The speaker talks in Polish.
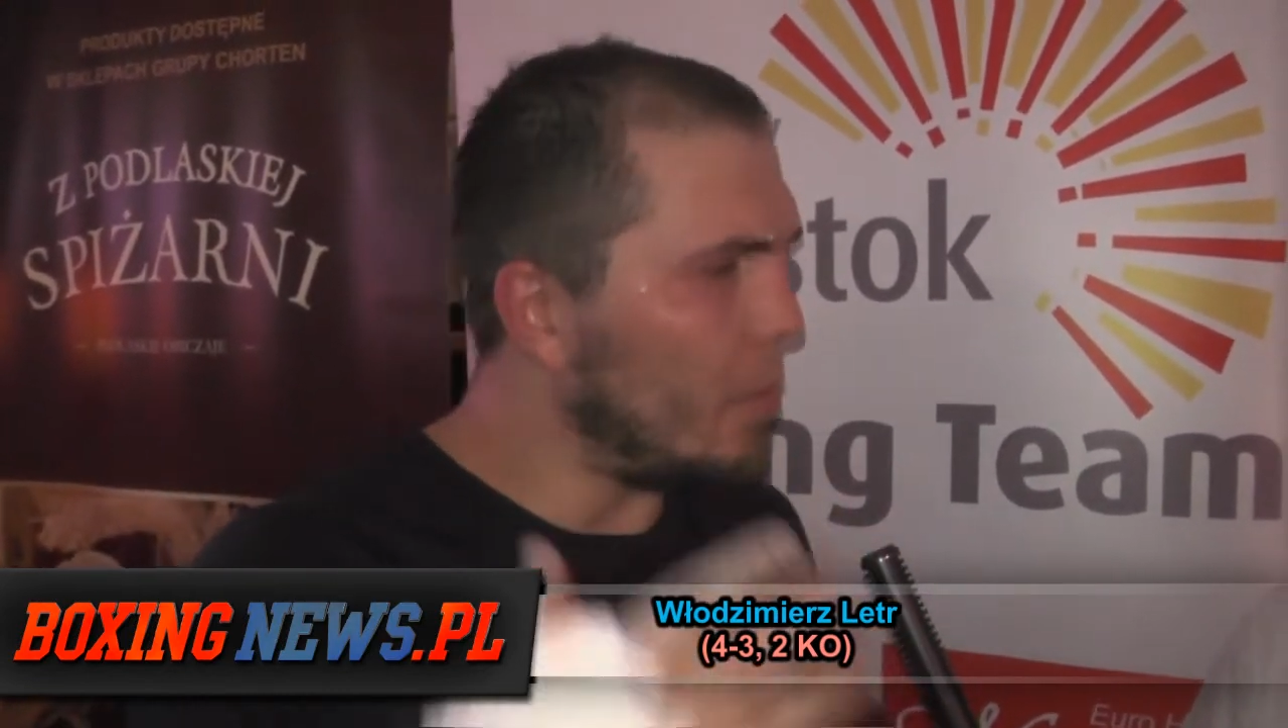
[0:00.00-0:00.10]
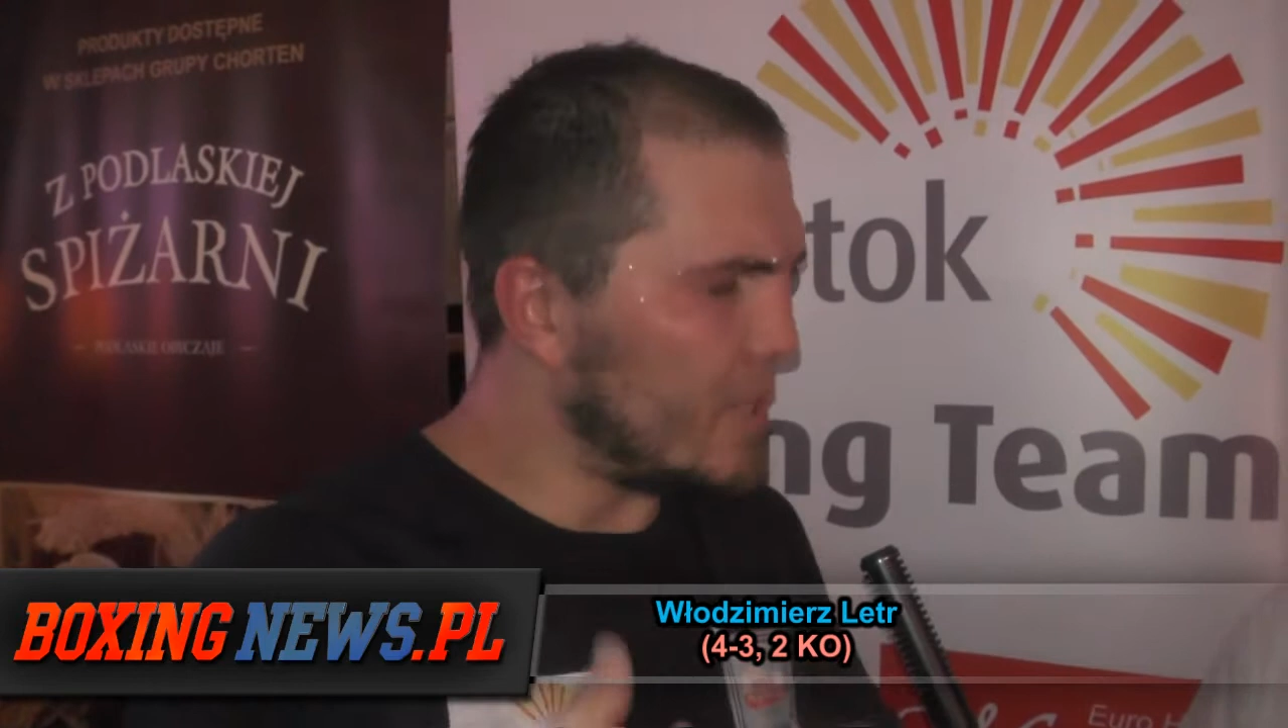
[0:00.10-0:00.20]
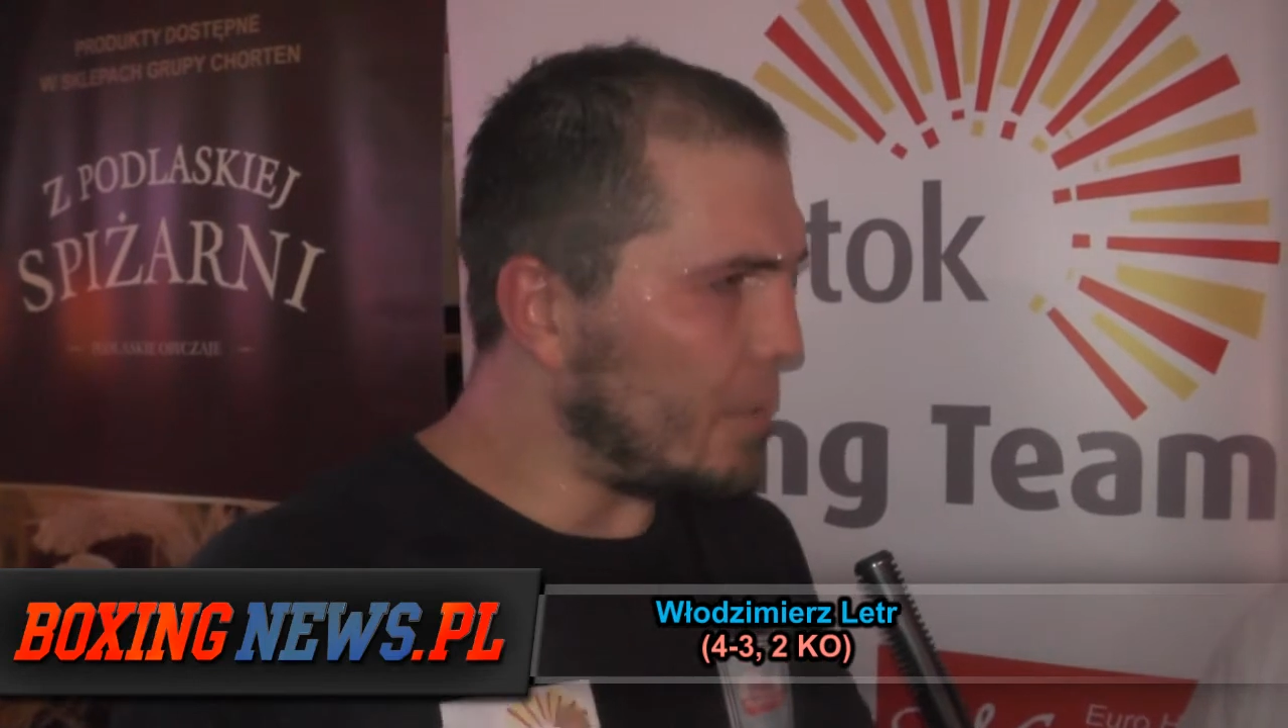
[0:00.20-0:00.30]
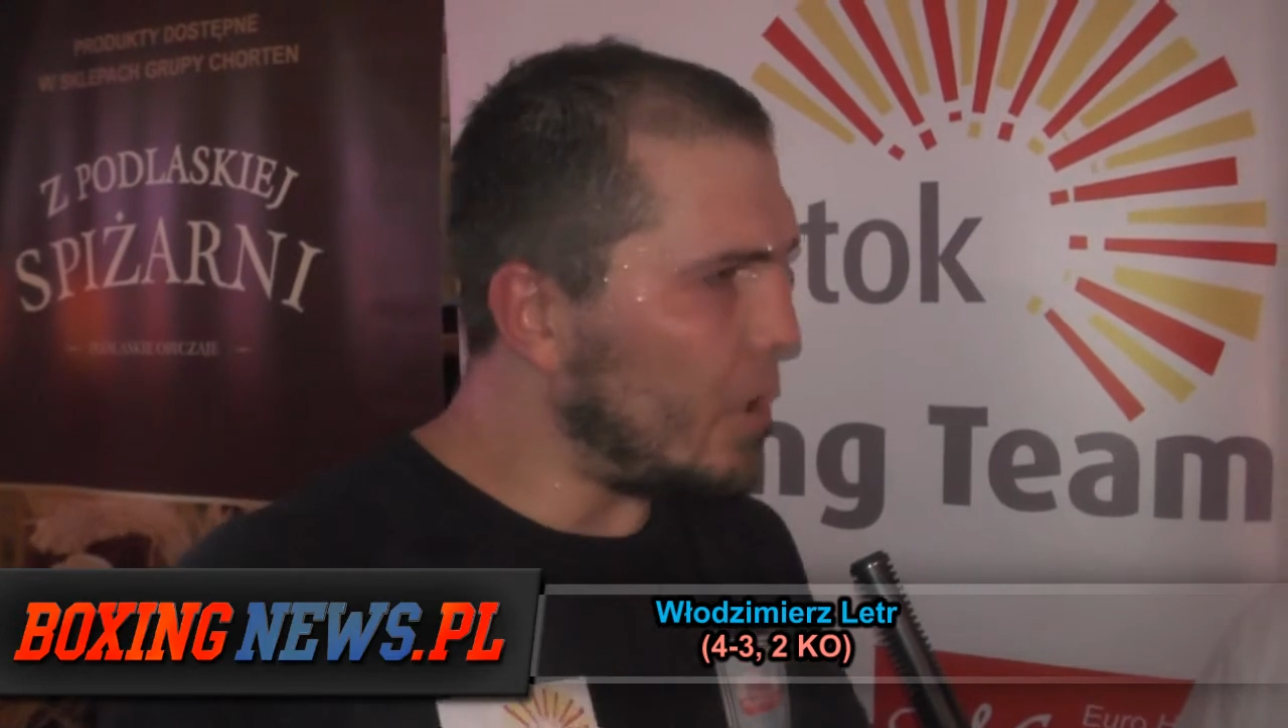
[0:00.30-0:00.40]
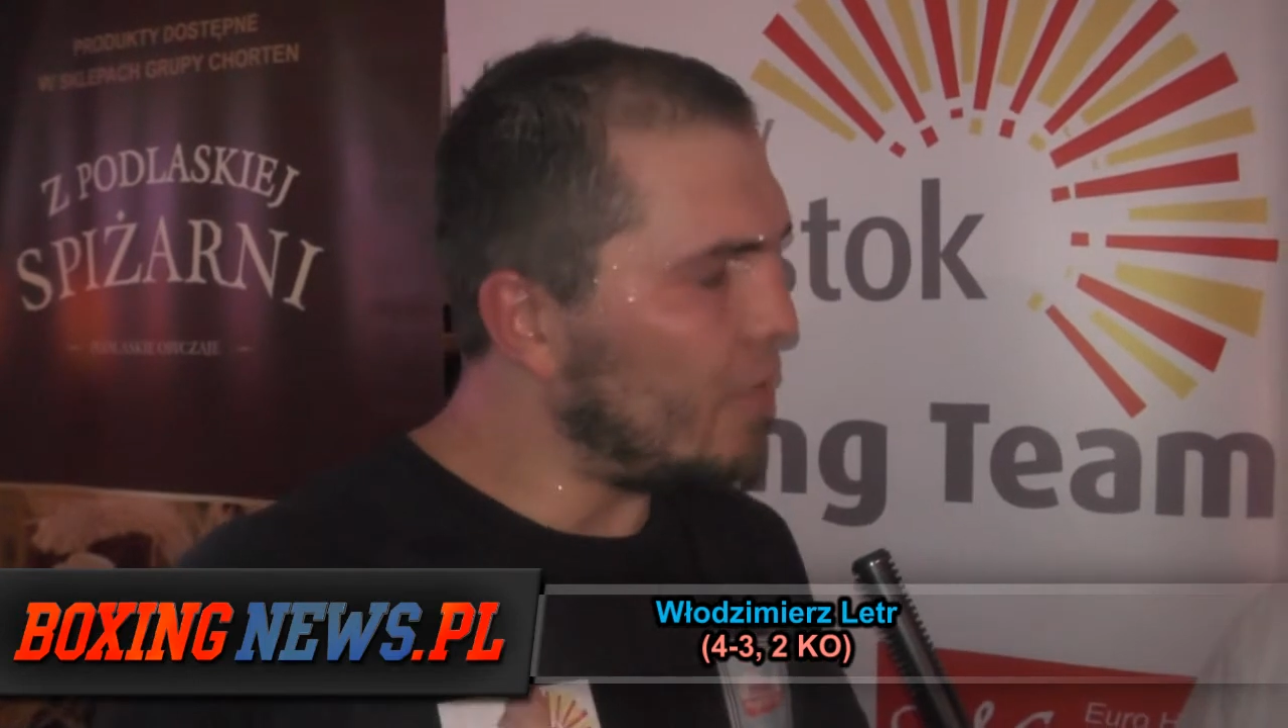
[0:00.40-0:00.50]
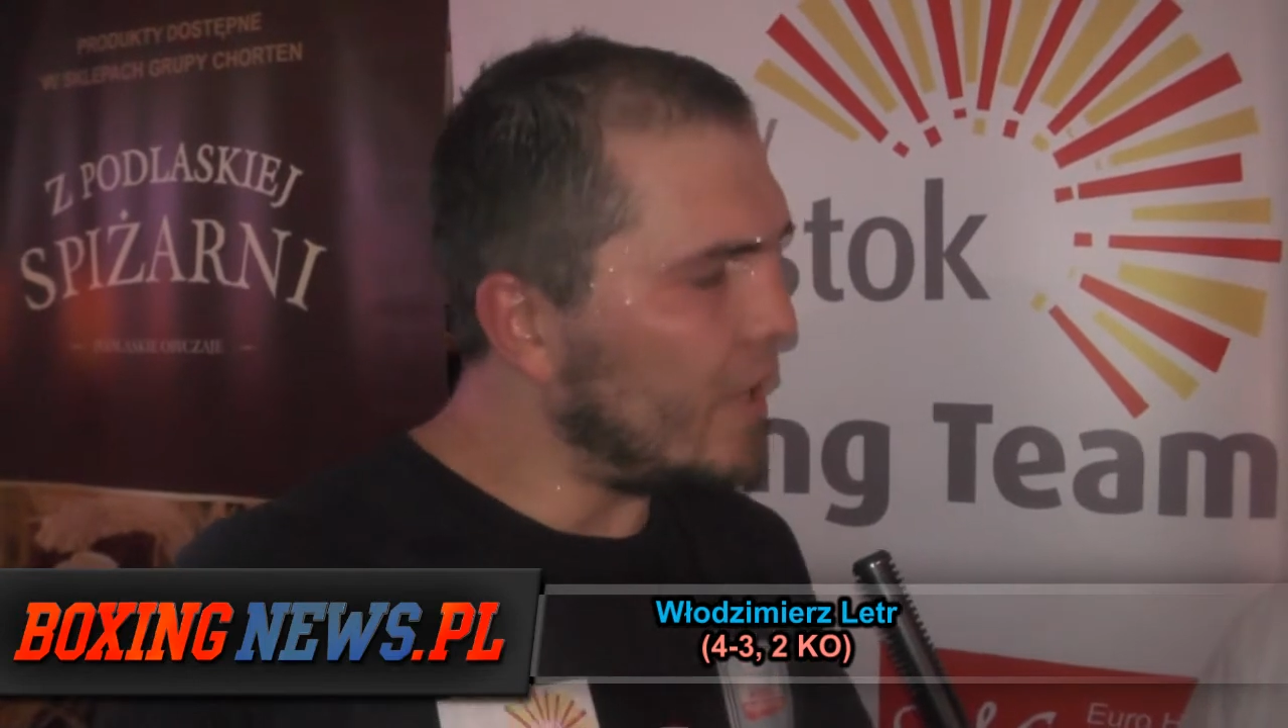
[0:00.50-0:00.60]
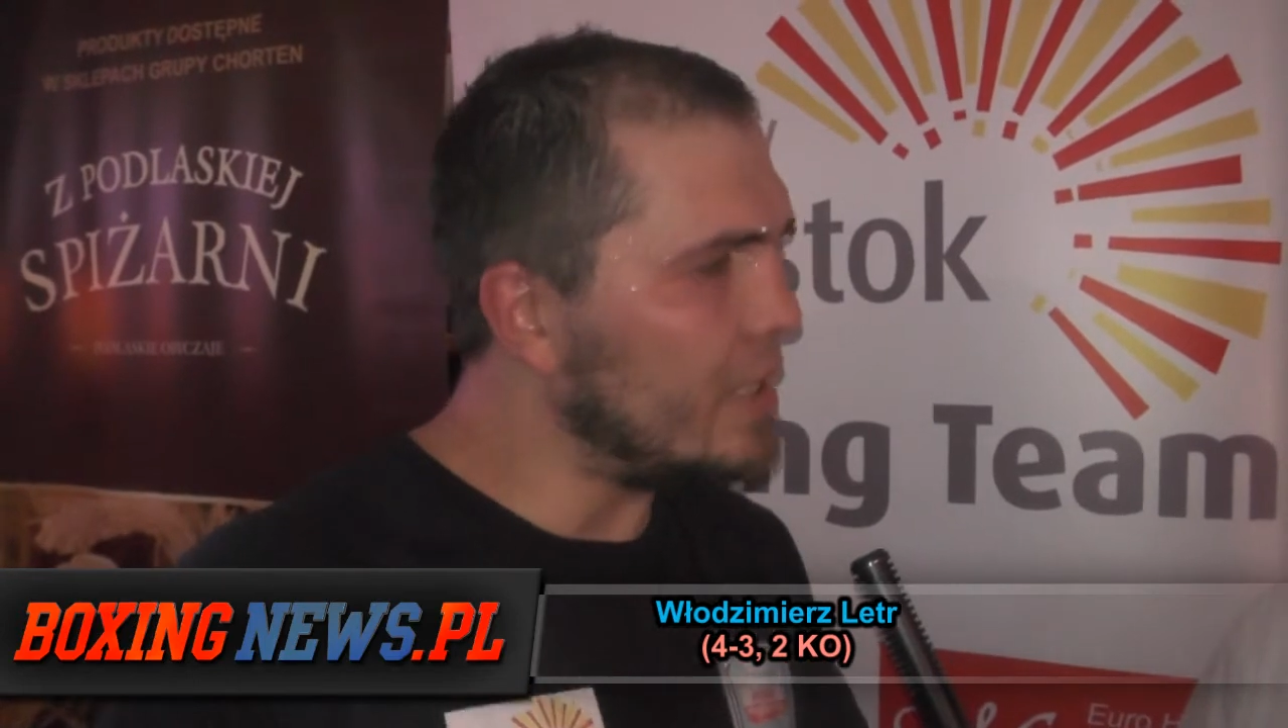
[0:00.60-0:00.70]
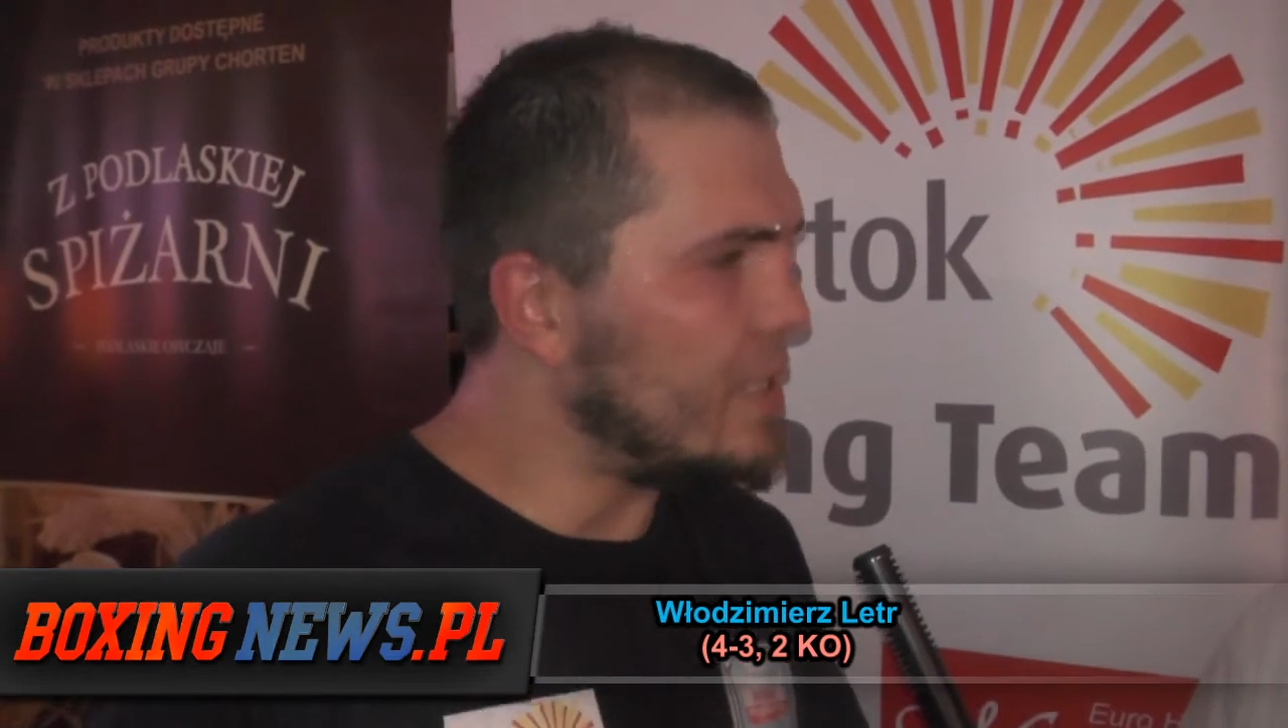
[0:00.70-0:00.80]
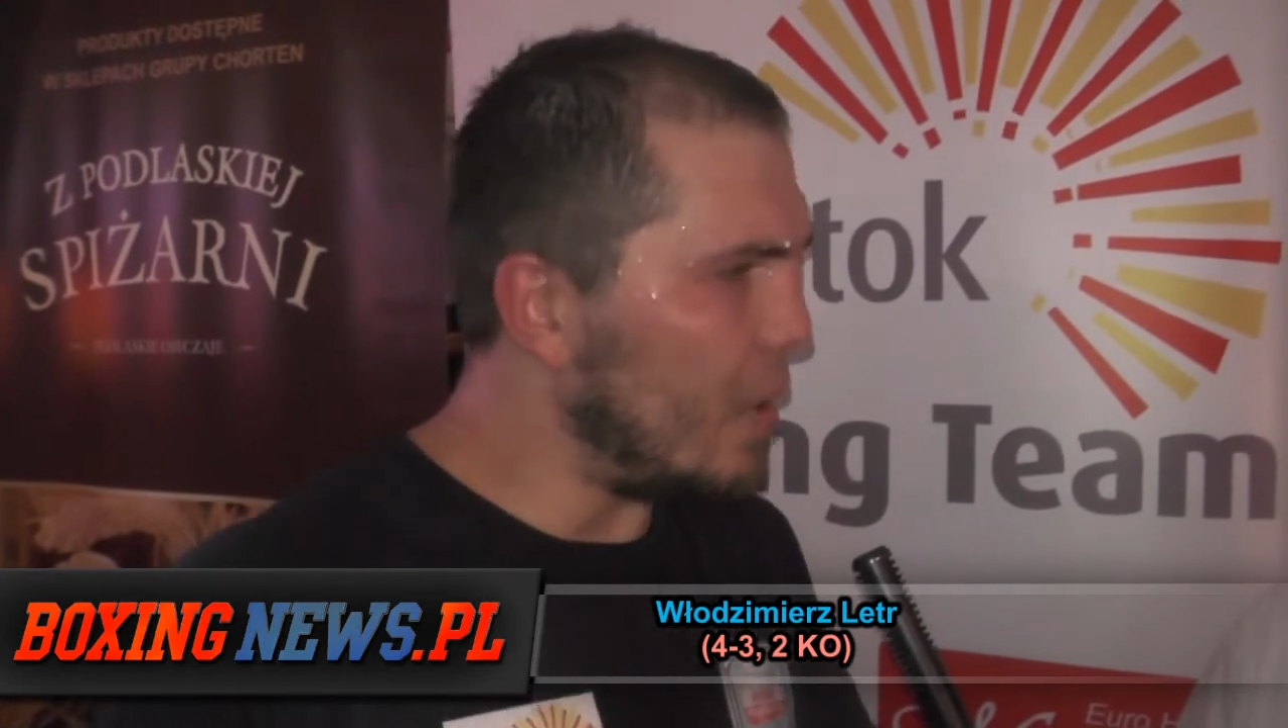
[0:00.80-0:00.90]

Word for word: zaplanowany